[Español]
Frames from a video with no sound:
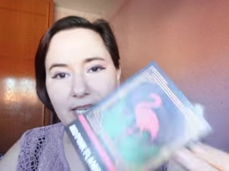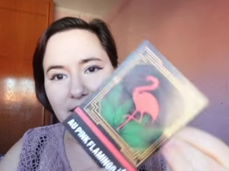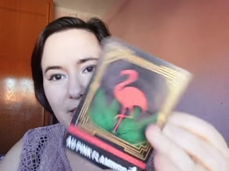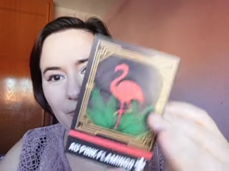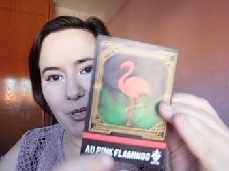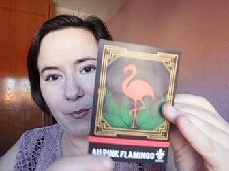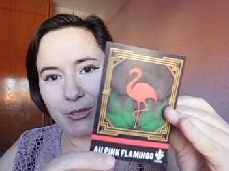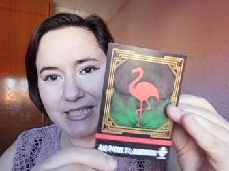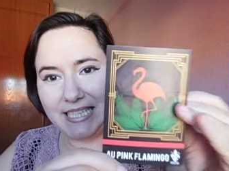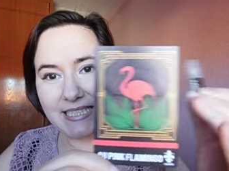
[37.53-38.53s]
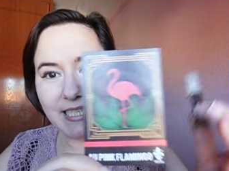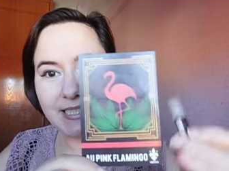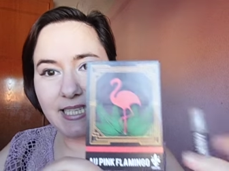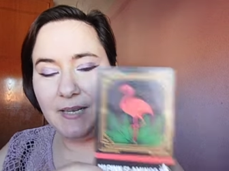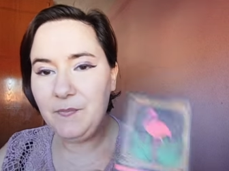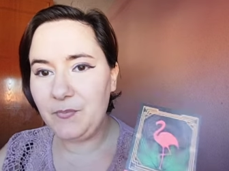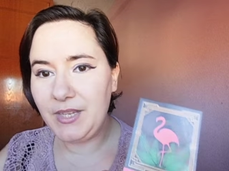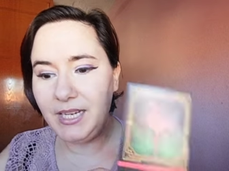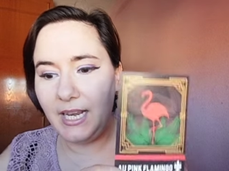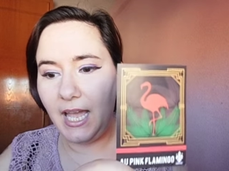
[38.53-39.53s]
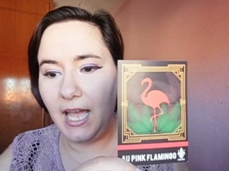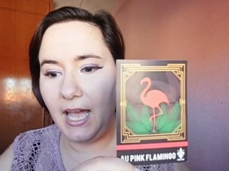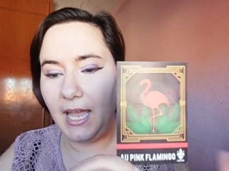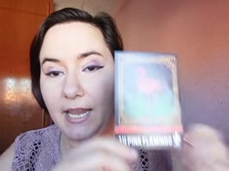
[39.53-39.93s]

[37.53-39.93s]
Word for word: Y bueno, pues es así. La,